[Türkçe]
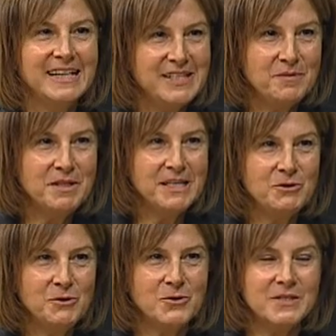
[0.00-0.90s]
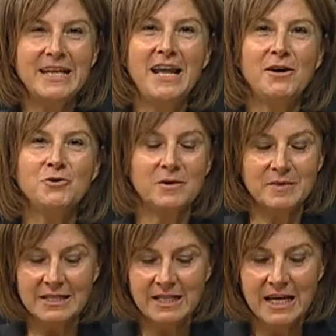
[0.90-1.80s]
Tebrik ediyoruz Sena
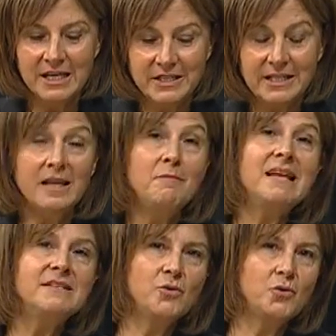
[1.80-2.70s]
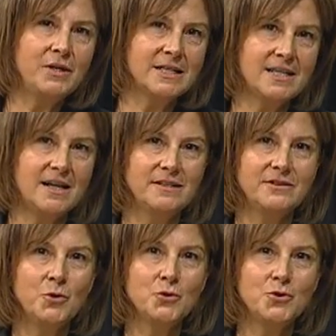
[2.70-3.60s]
hocamızı. E, medya okur
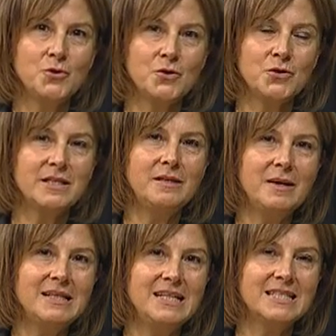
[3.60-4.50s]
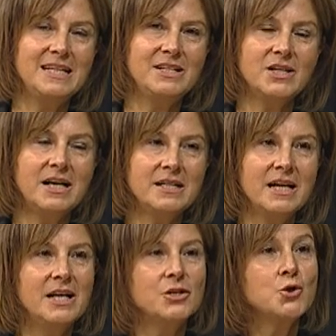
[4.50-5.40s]
yazarlığını konuşuyoruz kıymetli izleyiciler.
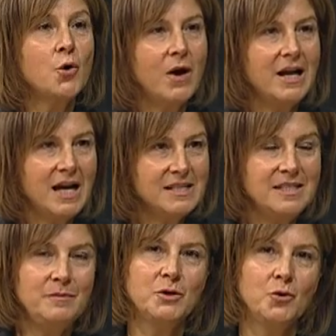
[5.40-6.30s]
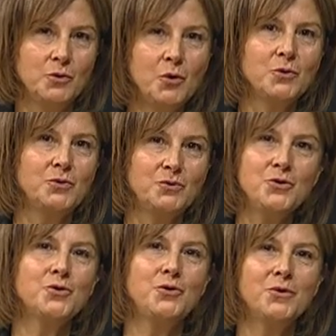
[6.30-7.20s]
Çok hayati bir konu olduğunu
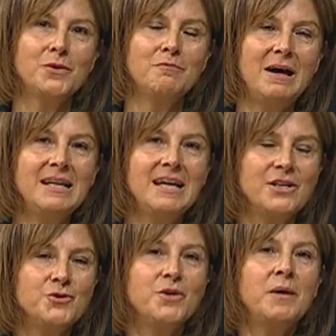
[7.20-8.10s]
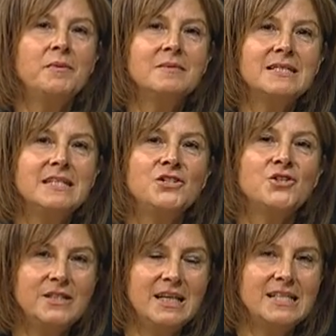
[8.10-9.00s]
düşünüyorum ben. Çünkü hepimiz
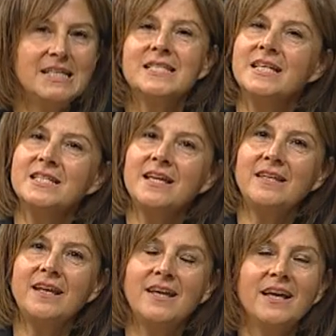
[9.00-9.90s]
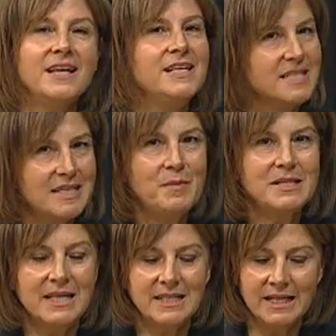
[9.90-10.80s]
içindeyiz. istesek de
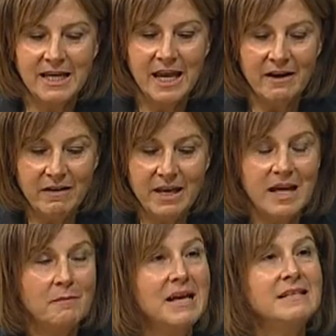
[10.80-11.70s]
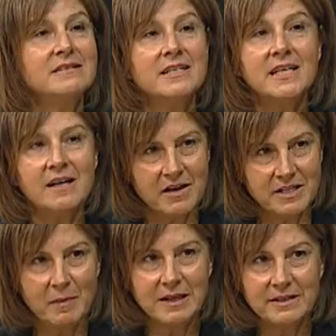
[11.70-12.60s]
istemesek de ve medyadaki
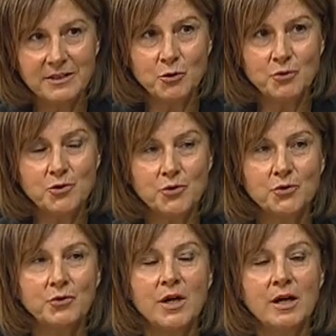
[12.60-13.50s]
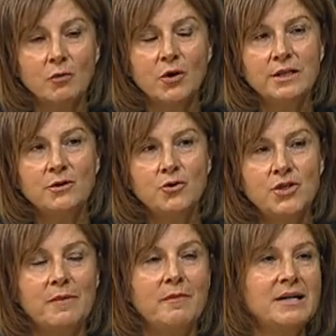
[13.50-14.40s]
kahramanları konuşuyorduk. Bu arada
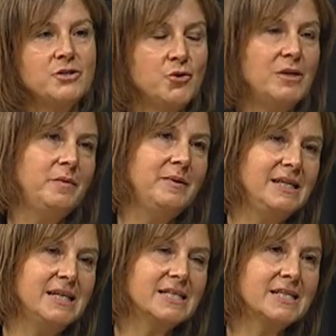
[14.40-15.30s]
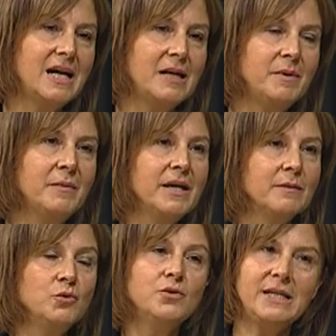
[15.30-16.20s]
hocam ben şöyle bir bilgiye sahibim.
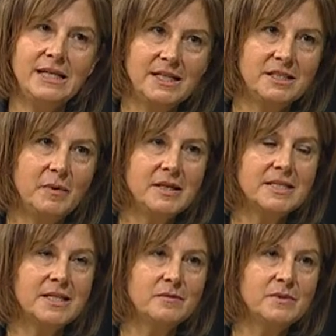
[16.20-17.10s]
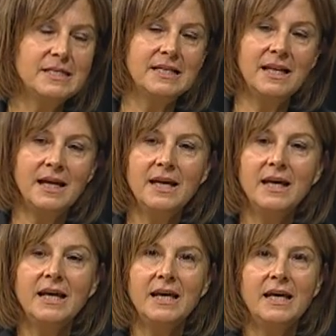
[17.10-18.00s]
Bunu teyit etmek isterim sizinle
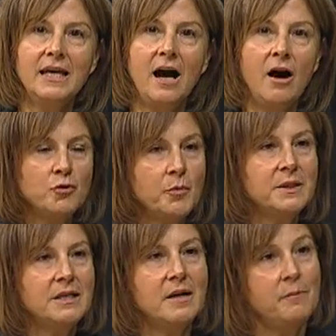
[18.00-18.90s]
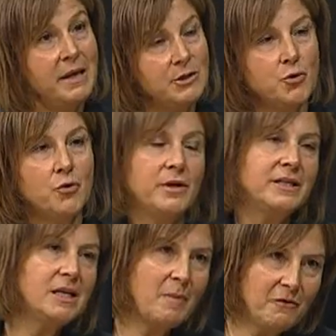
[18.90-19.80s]
e, Avrupa'da pek çok
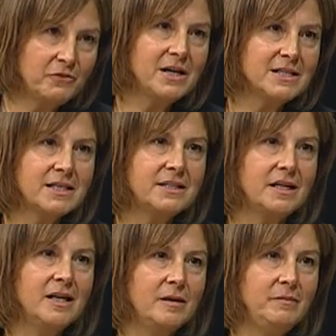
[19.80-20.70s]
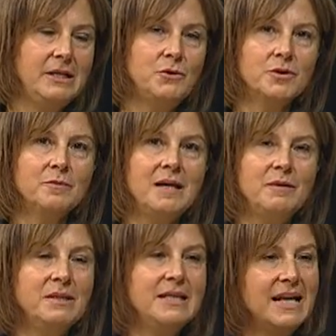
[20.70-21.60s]
ülkede ki ben Fransa'da biliyorum
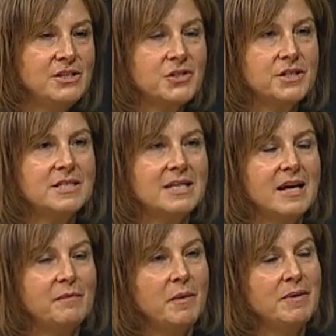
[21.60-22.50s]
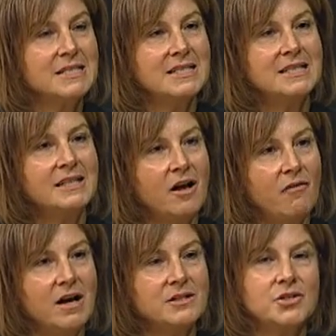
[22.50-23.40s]
bir genç kız babasına
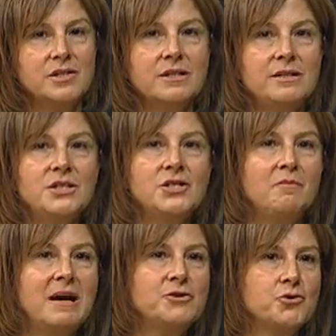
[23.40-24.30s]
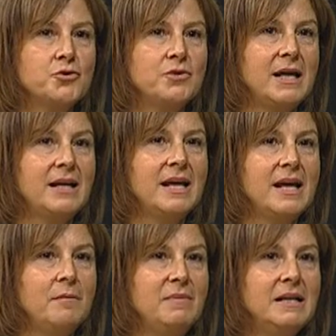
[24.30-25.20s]
dava açtı. Niçin ben çocukken
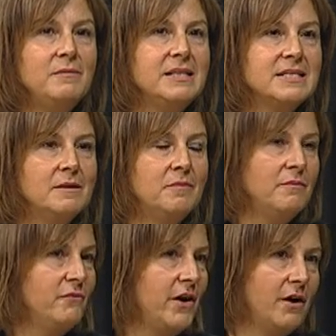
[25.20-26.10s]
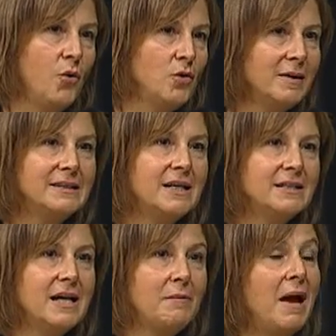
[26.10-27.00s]
benim iznim olmadan
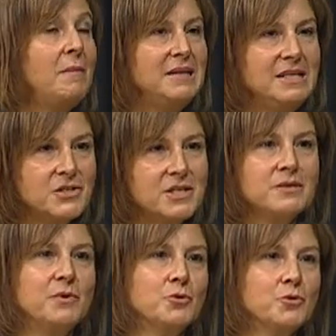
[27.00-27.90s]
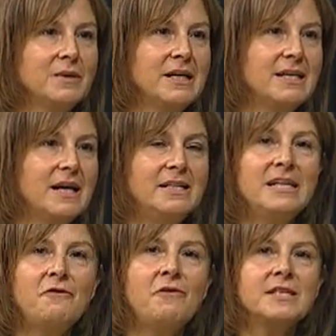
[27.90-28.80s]
ben bilinçsiz bir durumdayken
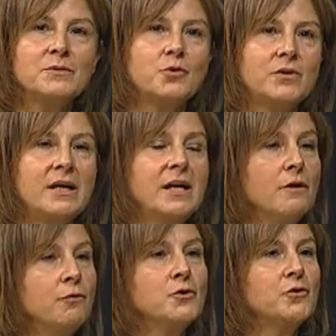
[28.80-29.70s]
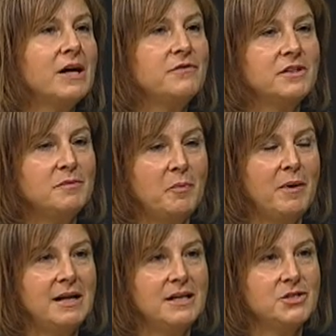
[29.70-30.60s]
niye Facebook'ta fotoğraflarımı
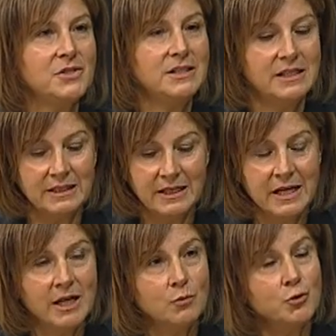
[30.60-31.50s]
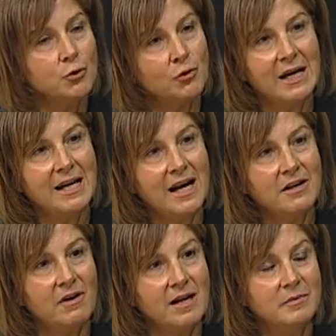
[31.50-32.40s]
paylaştım dedi. Bu tür olaylar
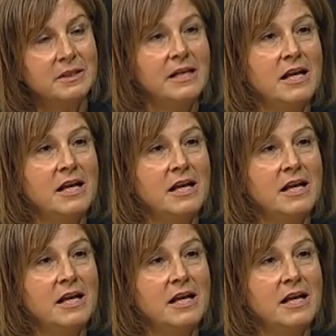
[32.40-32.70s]
var mı?